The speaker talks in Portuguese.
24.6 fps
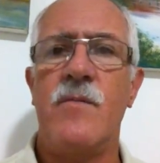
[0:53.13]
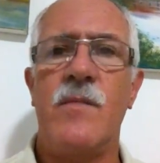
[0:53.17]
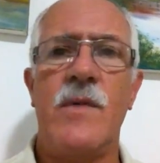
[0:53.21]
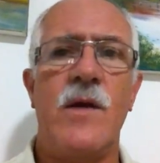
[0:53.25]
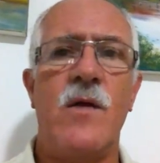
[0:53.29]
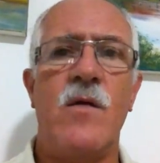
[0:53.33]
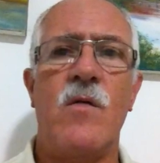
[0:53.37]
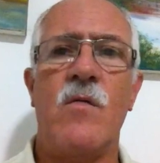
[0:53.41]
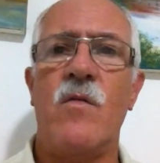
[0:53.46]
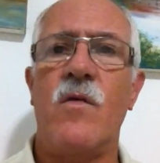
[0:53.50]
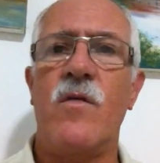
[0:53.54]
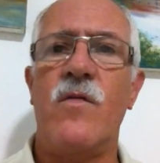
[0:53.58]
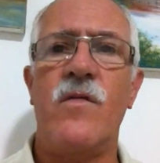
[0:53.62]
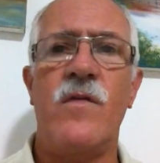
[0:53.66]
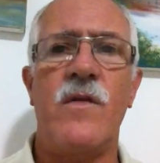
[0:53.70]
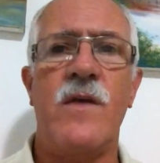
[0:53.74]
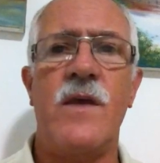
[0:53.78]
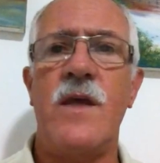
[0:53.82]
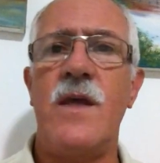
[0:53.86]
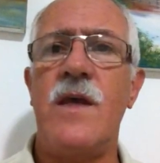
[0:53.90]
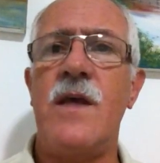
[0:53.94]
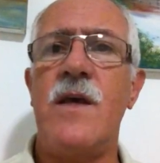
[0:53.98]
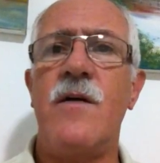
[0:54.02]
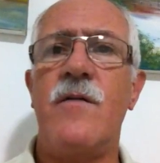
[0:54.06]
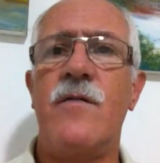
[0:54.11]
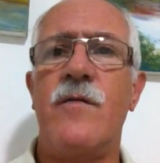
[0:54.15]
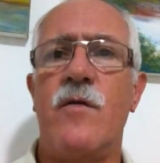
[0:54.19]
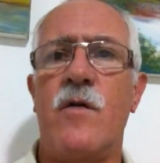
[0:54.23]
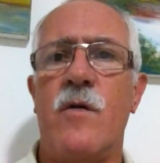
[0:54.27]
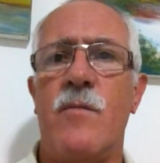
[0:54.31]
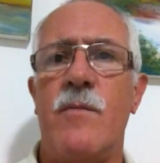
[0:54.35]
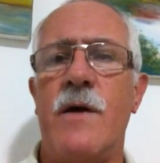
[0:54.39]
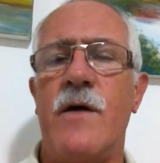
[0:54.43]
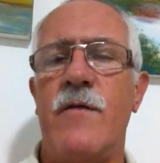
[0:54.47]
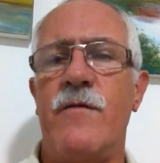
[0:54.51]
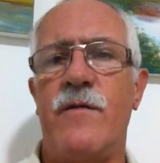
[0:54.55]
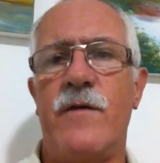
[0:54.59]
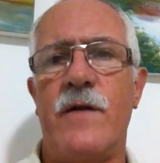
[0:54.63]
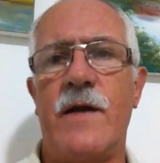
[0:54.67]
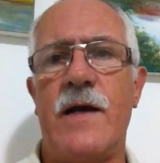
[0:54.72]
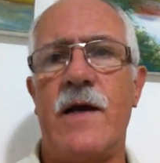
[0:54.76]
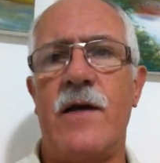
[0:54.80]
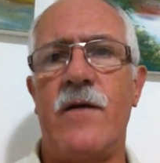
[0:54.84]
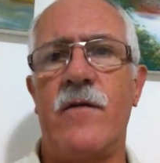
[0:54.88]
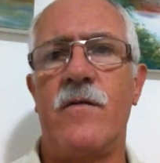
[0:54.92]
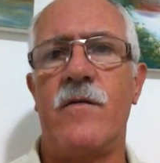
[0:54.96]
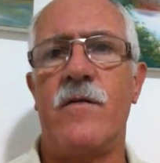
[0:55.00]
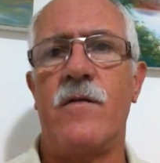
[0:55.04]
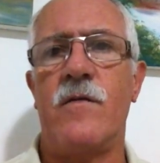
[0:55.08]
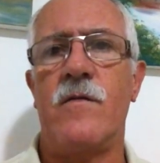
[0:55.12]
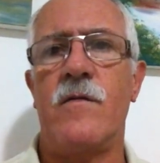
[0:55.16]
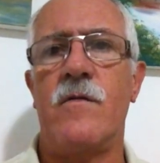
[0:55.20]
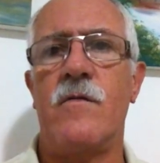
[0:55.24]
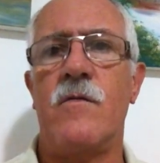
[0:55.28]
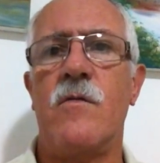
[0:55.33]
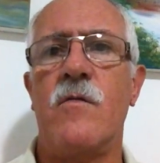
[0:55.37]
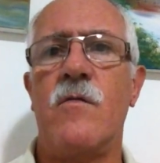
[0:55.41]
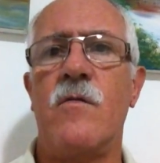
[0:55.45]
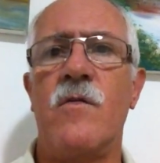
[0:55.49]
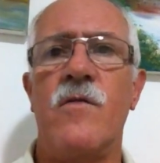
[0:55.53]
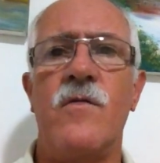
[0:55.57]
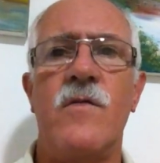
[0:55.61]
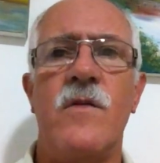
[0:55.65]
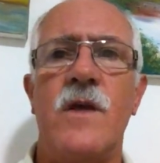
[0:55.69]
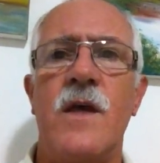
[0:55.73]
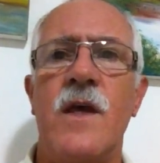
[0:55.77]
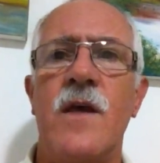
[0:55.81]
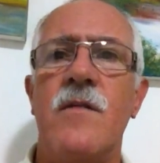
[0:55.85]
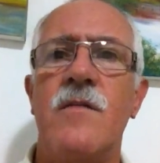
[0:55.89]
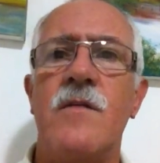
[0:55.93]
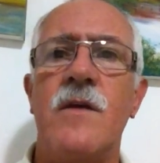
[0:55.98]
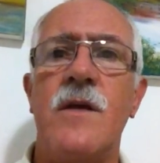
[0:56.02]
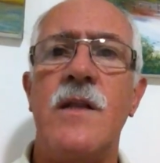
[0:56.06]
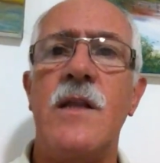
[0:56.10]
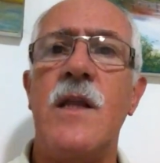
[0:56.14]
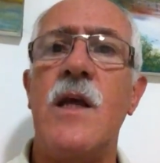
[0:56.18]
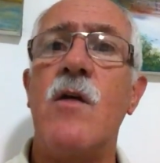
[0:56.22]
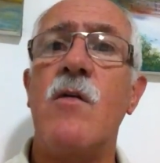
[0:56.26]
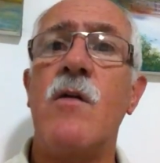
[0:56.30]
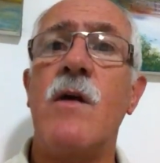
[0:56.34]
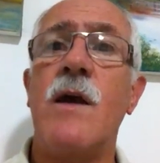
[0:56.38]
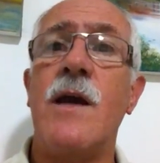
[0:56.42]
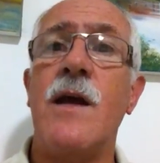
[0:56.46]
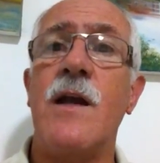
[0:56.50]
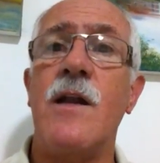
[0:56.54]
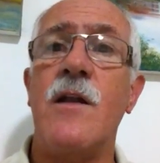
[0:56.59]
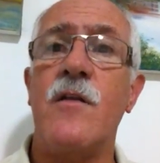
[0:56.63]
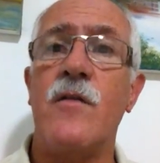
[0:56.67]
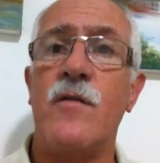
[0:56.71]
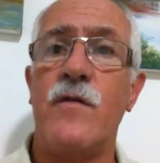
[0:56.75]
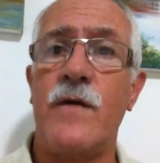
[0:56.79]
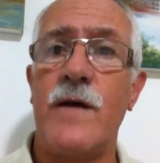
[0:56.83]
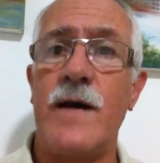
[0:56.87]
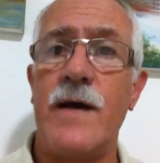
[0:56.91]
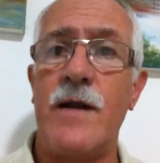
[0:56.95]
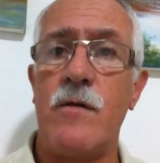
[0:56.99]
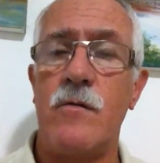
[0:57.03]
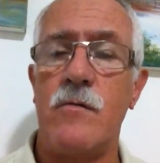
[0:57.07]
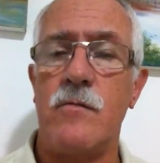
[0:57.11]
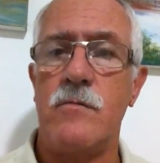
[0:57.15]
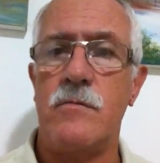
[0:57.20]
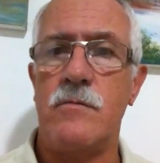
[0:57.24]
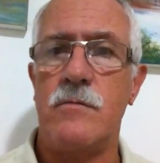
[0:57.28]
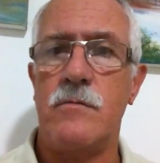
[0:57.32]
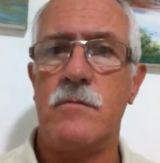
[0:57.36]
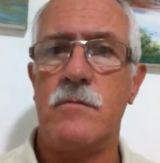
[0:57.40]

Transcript: mas não conseguia formar frases, eu não conseguia entender o que, que eles falam.